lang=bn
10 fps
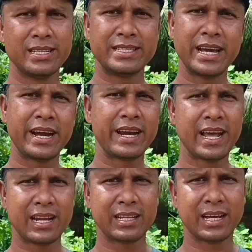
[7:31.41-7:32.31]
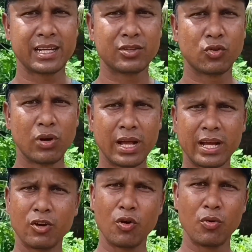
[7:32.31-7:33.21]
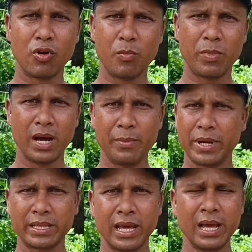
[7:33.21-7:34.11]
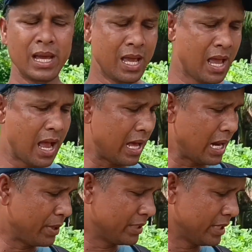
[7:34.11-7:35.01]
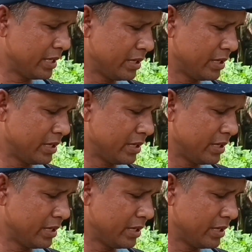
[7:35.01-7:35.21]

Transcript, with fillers: চেহারাই আলাদা কিন্তু গোলাকার লম্বা পাতা আর আমাদের